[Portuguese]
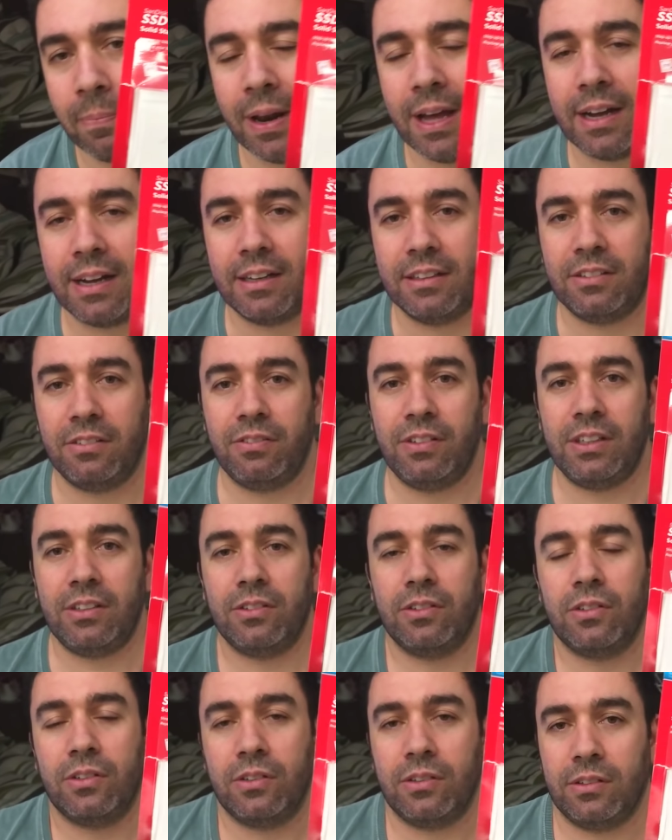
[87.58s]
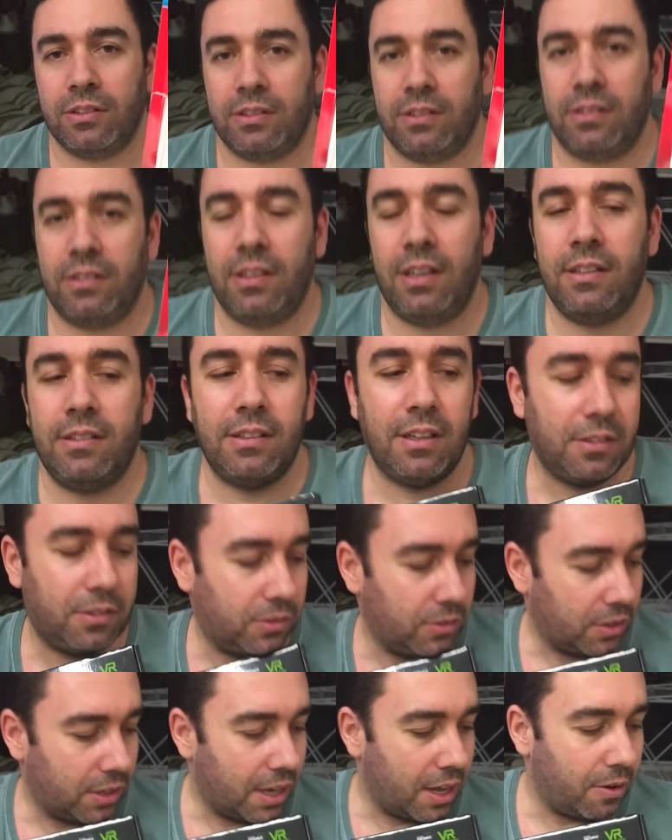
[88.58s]
placa de vídeo
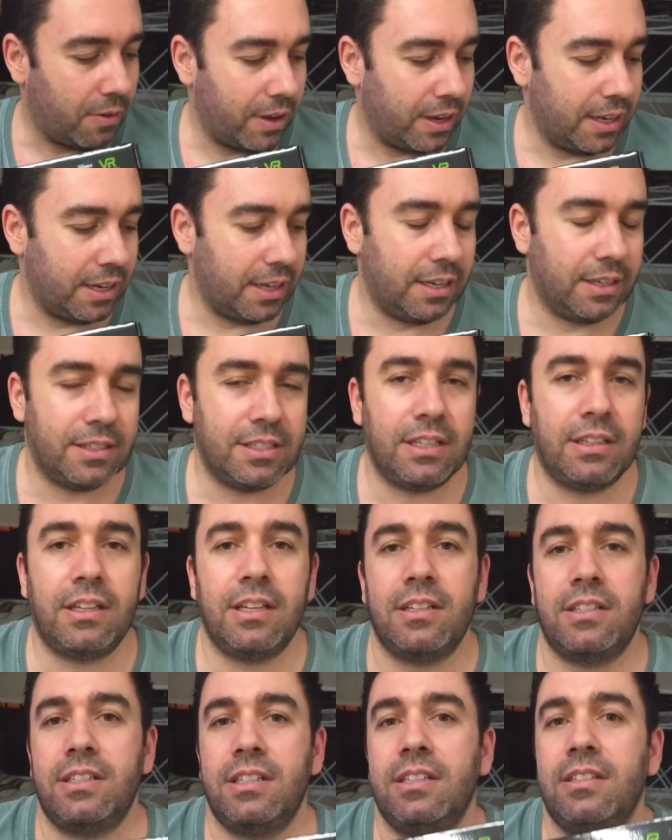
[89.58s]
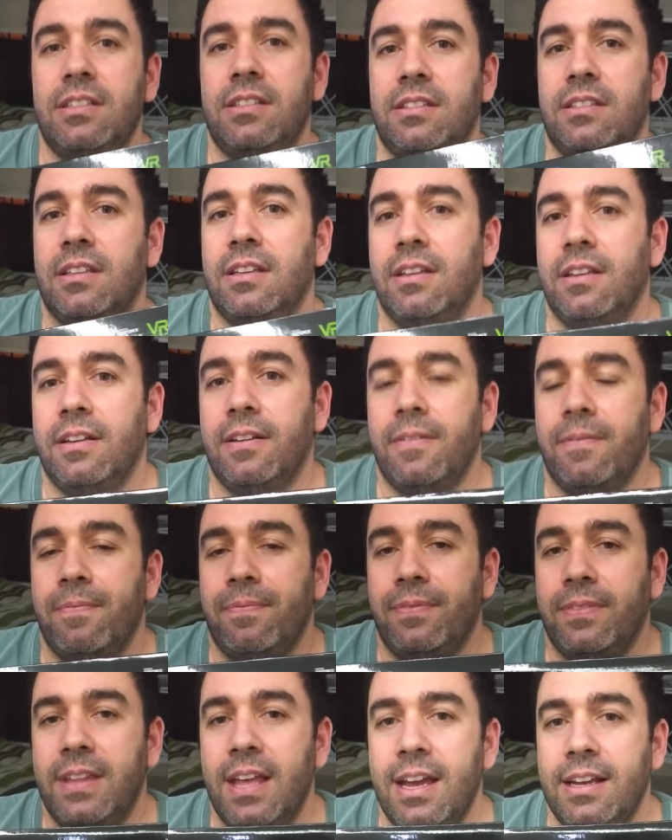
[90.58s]
sensacional aí, GTX
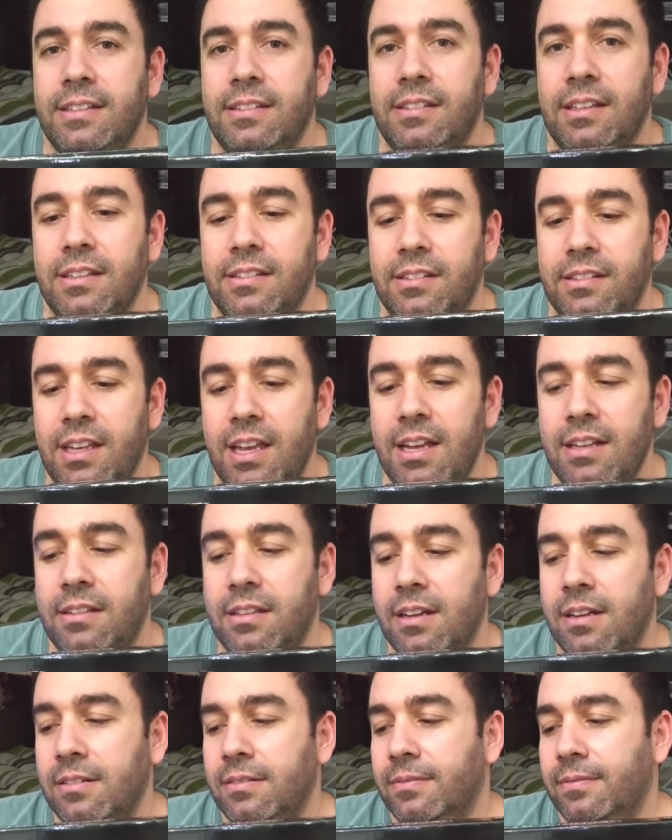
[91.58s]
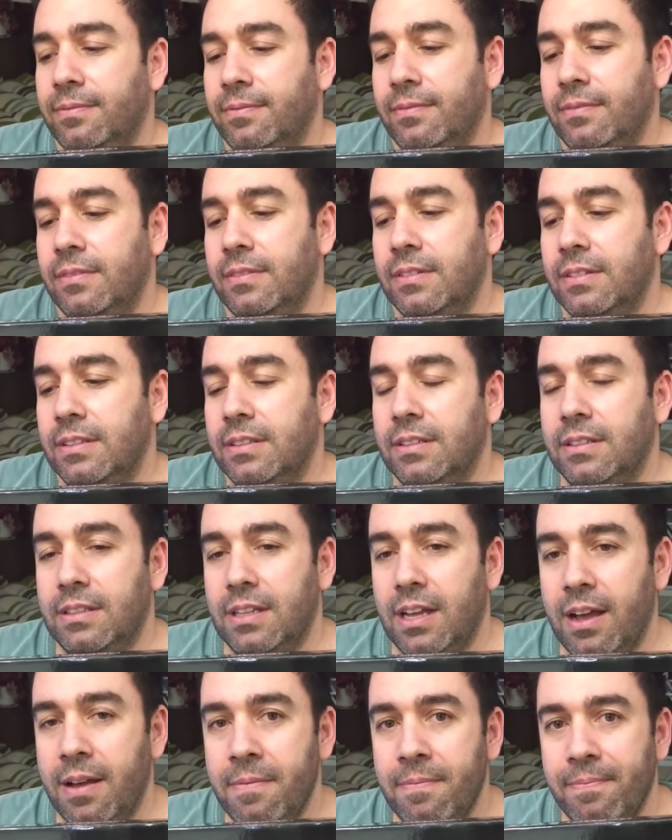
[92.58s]
1060,
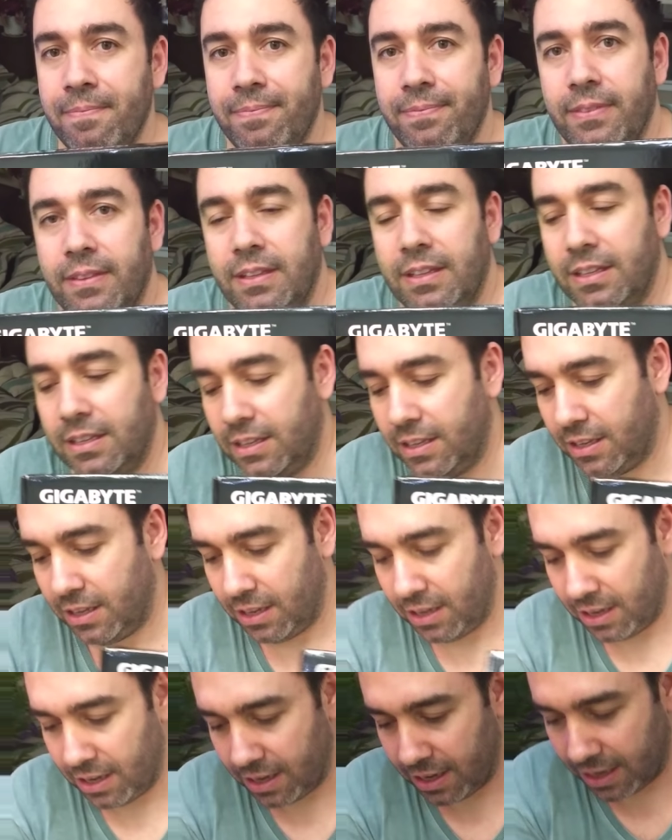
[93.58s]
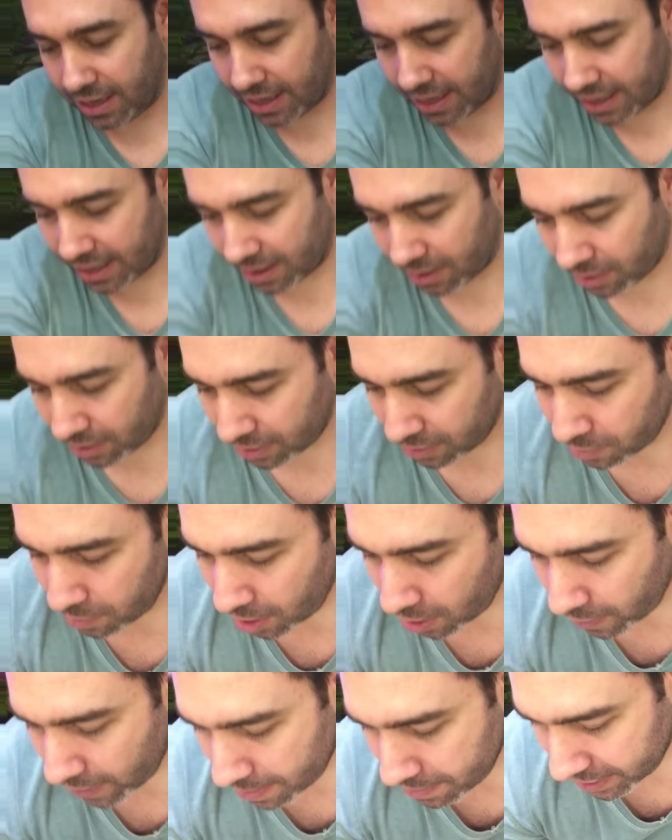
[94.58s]
tá? É,
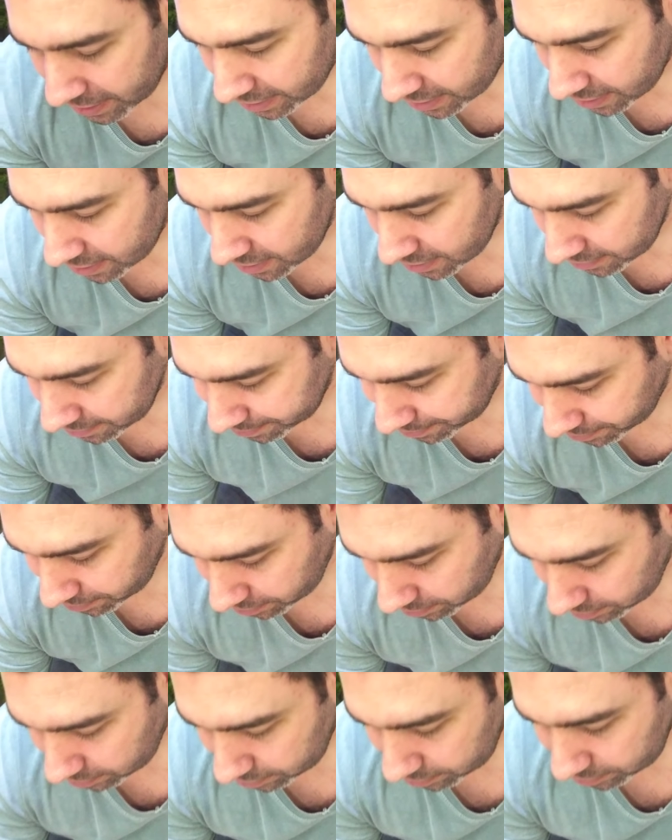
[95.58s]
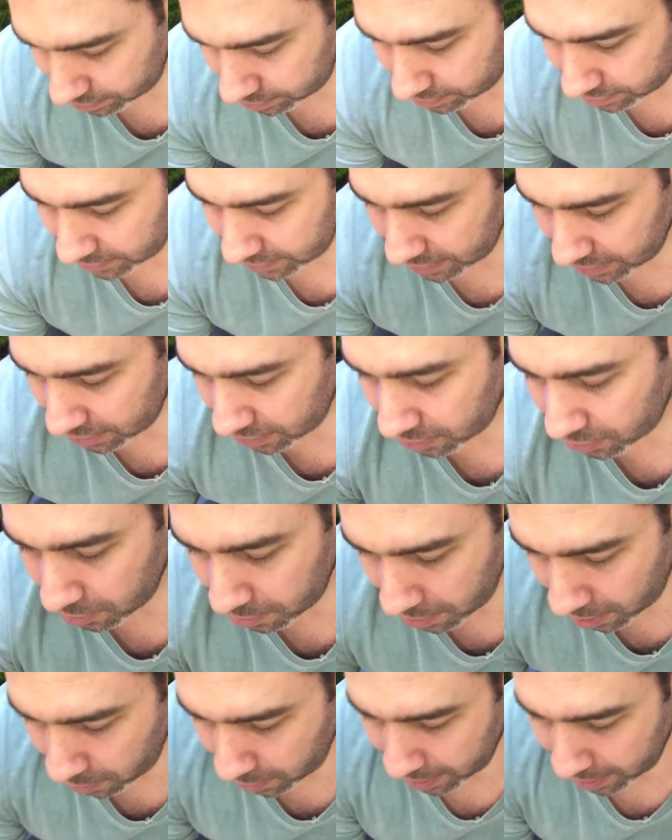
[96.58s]
uma webcam, uma